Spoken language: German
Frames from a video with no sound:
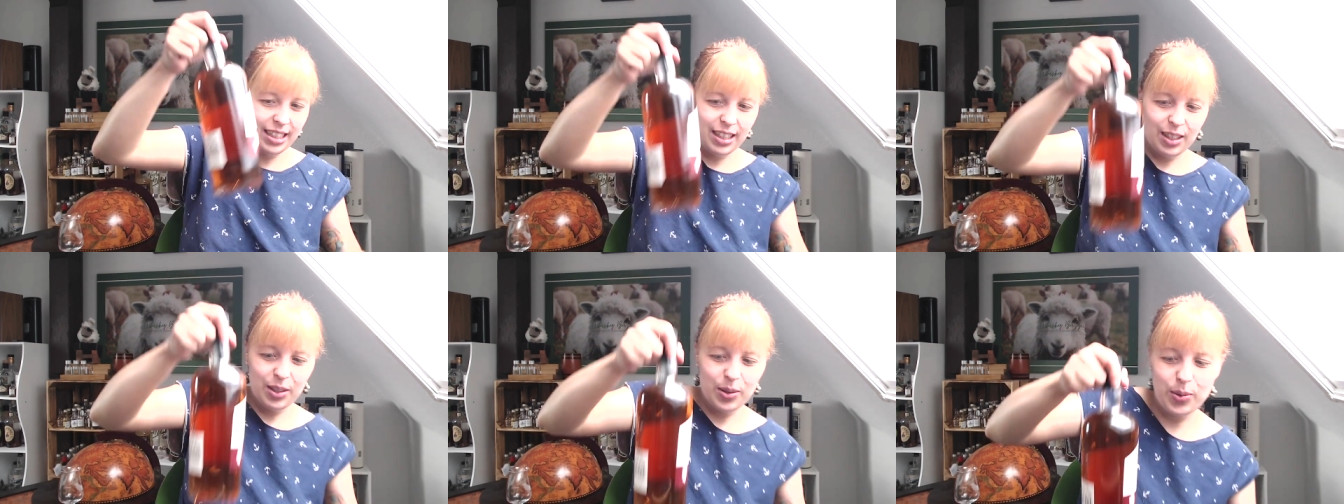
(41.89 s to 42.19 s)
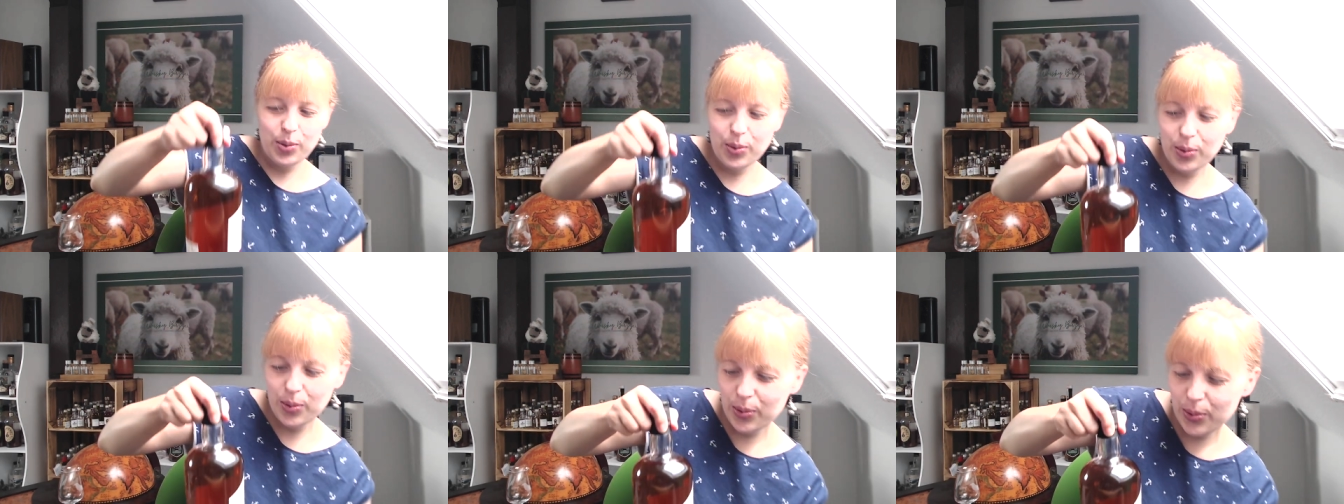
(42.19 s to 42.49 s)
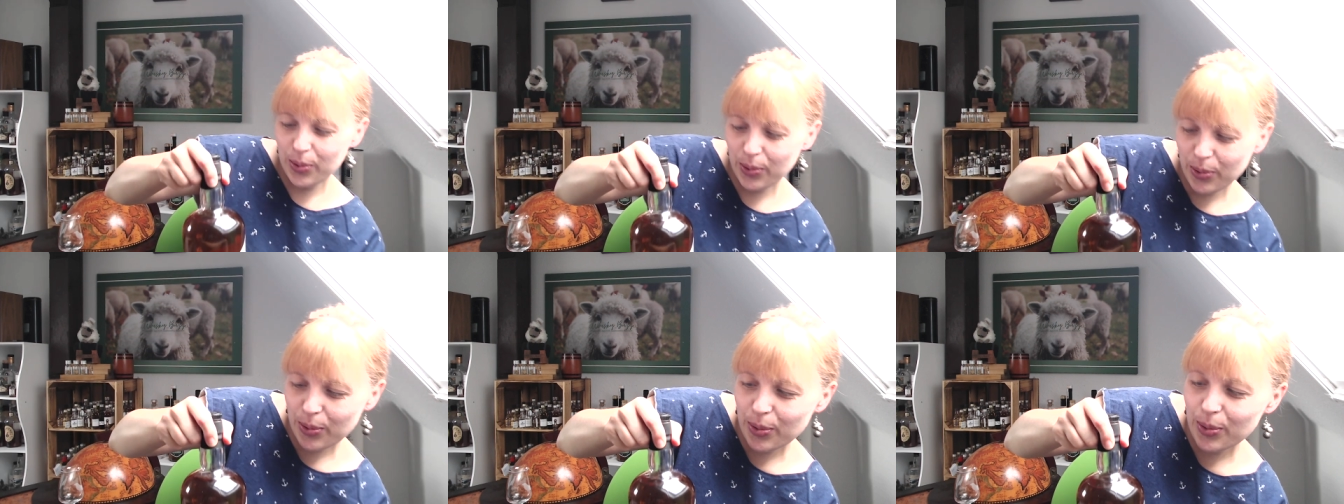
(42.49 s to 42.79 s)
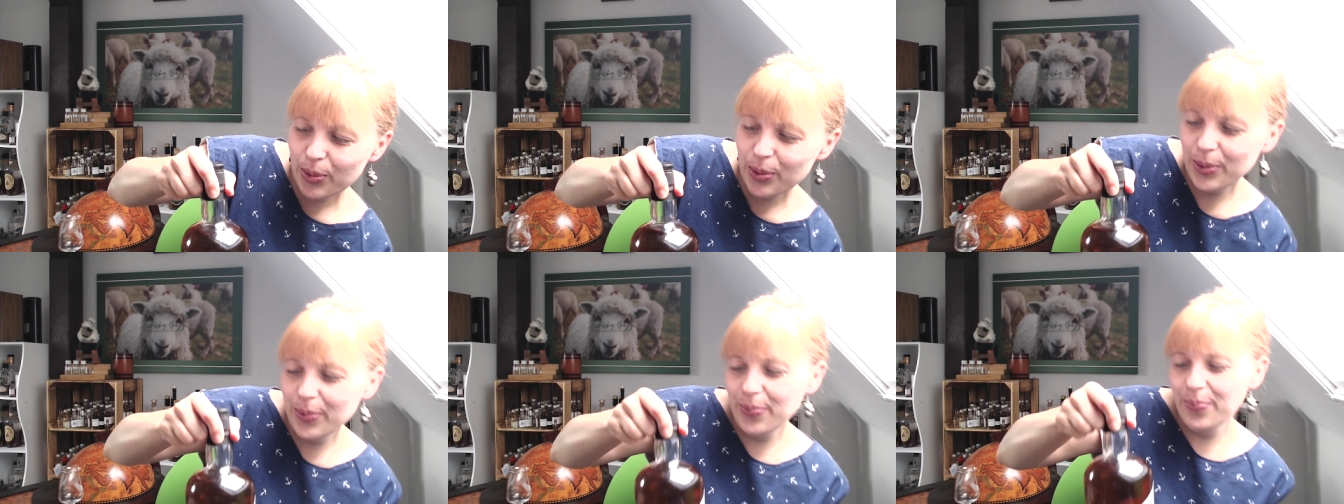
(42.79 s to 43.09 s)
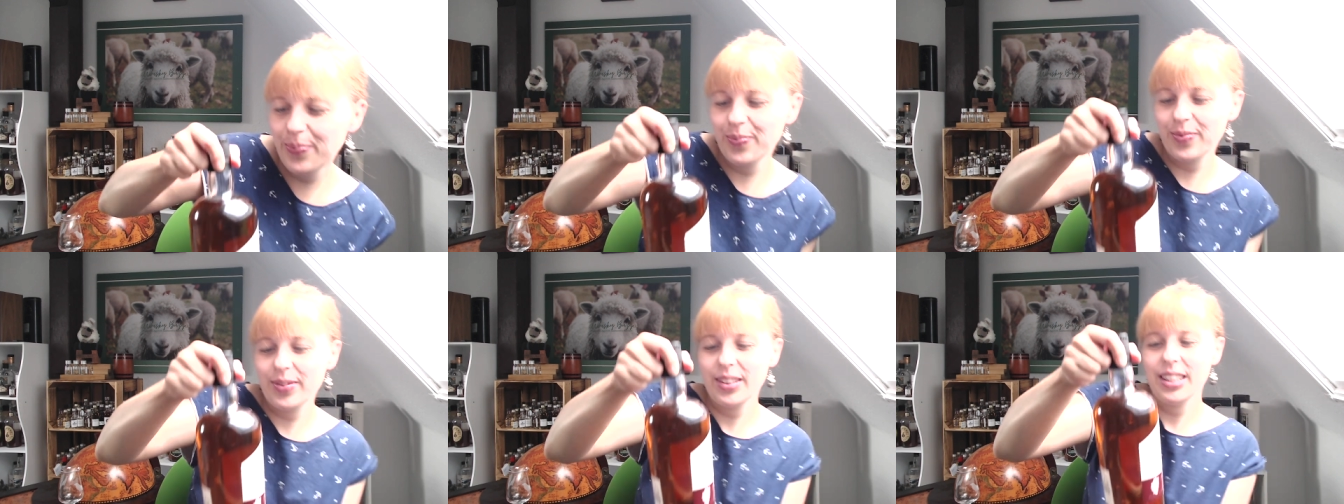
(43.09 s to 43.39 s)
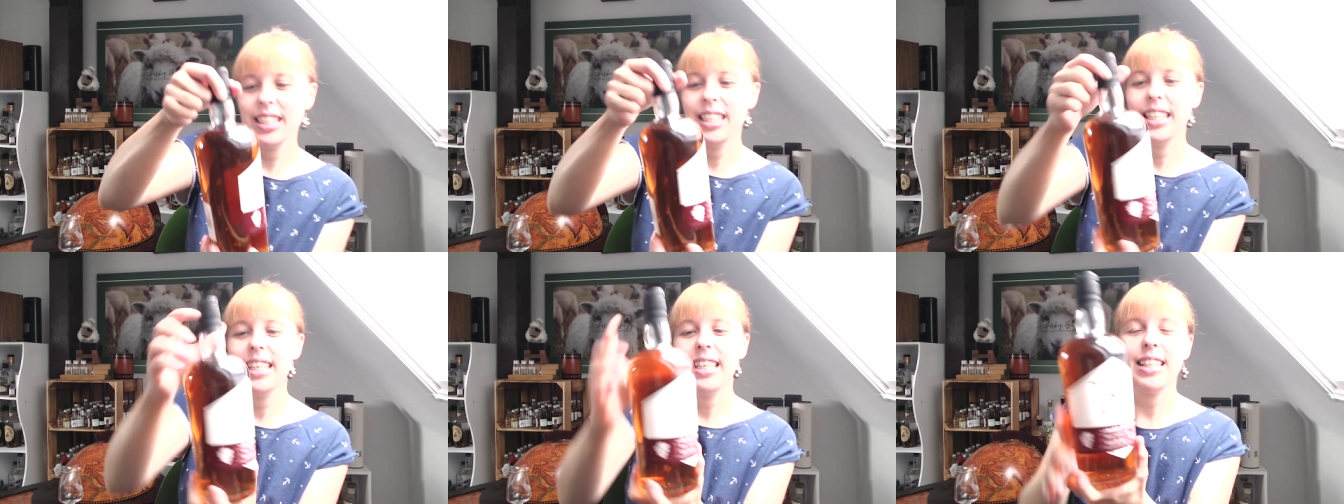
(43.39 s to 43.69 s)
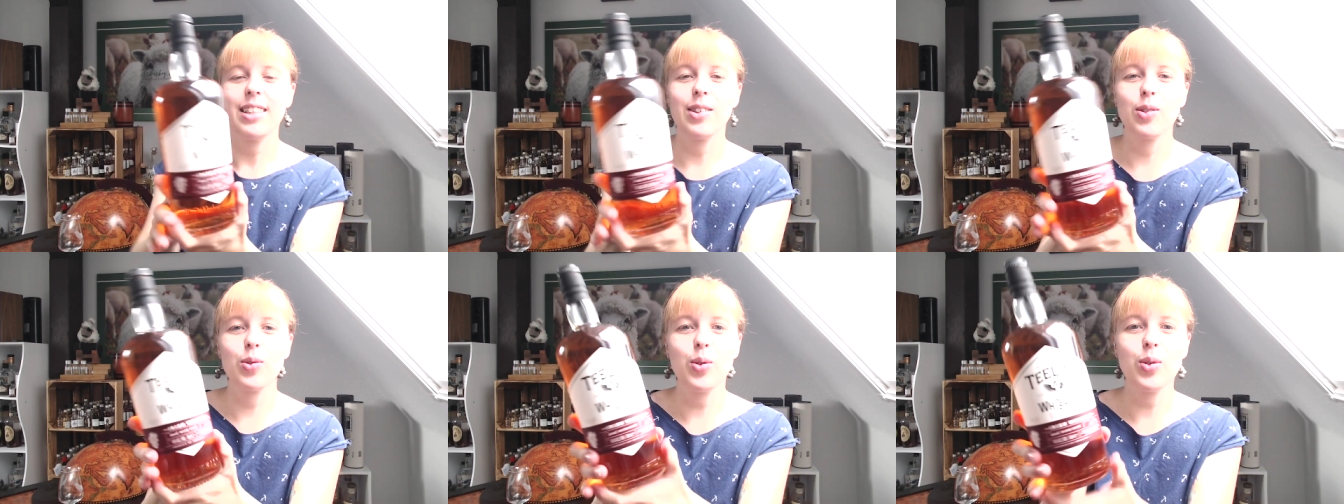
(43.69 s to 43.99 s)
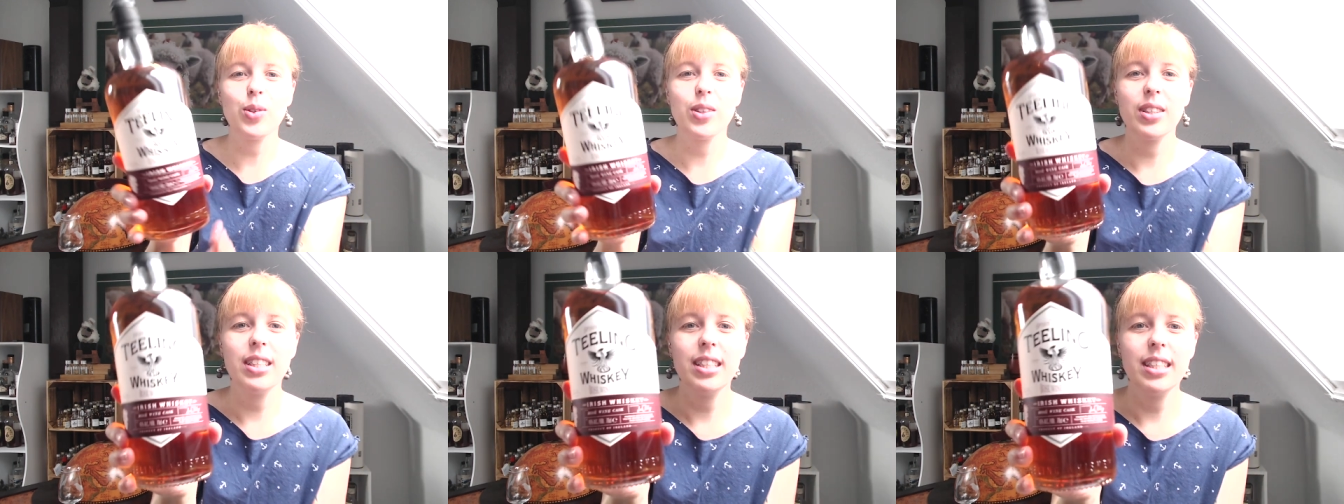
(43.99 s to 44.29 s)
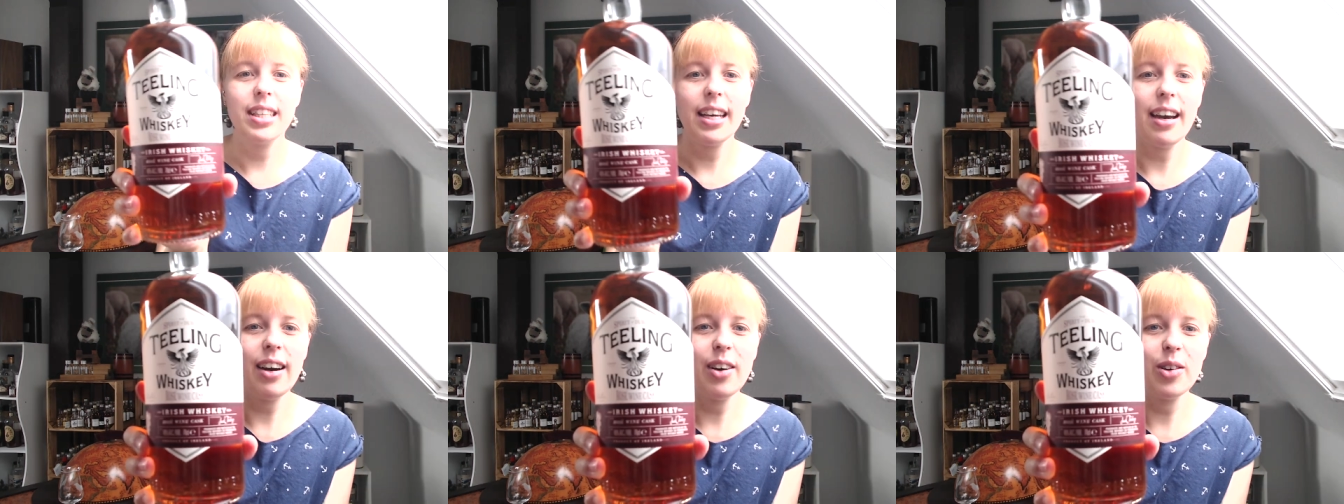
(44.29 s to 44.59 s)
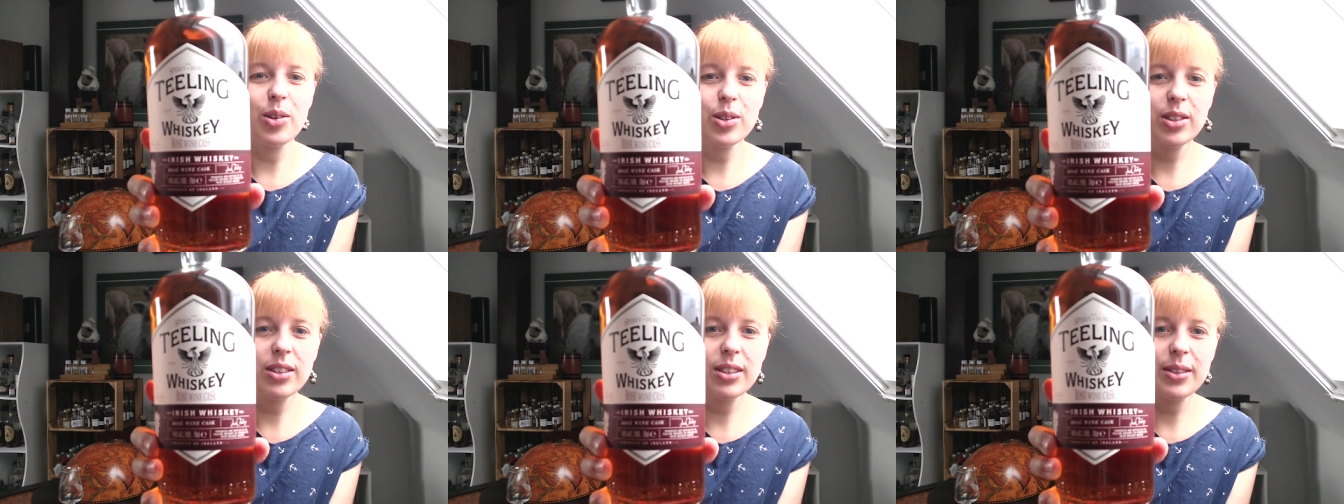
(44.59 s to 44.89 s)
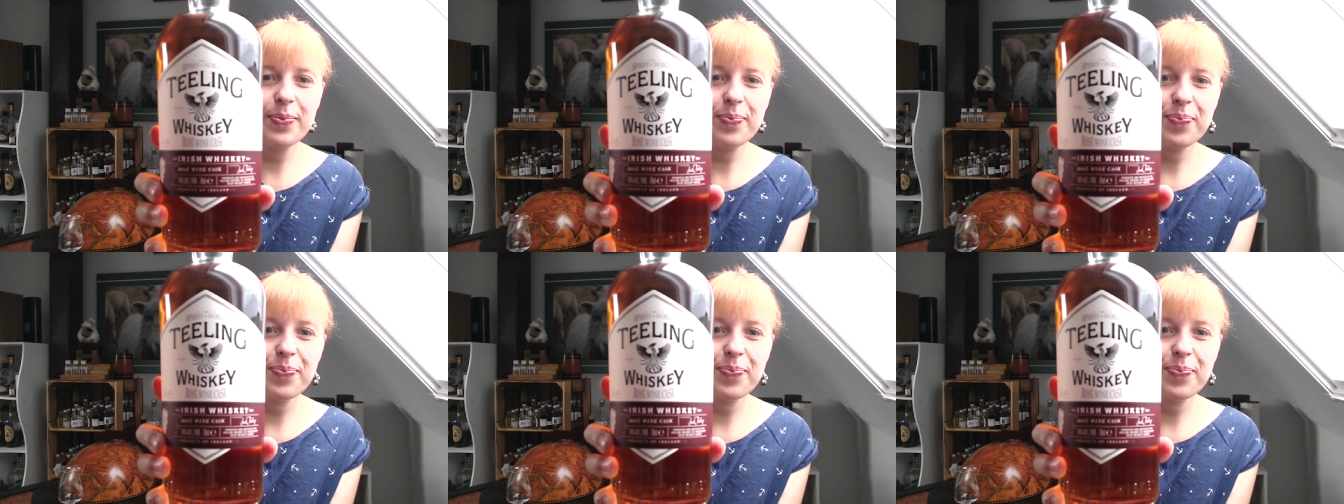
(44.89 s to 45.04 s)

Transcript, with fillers: Uh, so sieht der aus.